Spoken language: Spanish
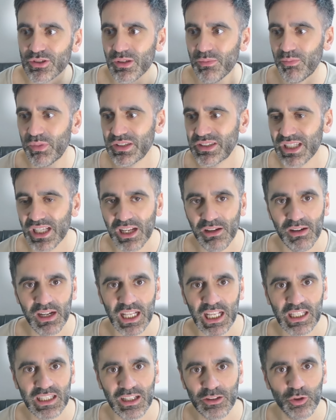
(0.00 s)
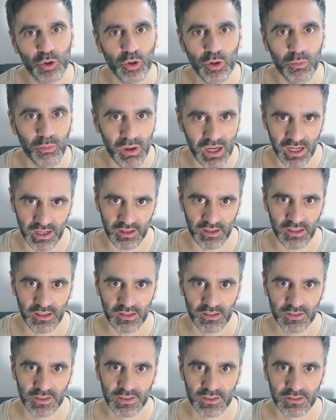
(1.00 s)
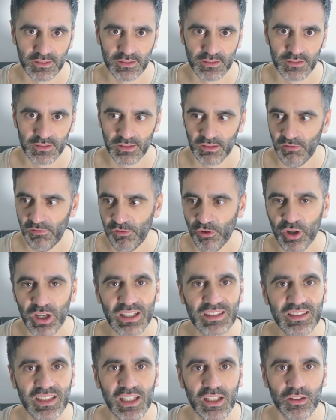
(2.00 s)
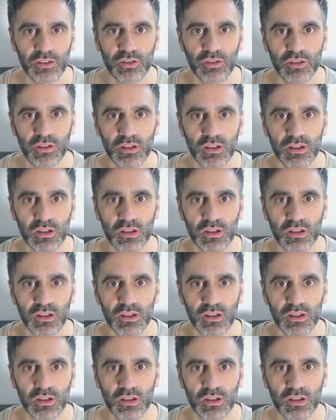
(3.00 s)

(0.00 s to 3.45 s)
empezar a ver que está todo en verde, floreciendo,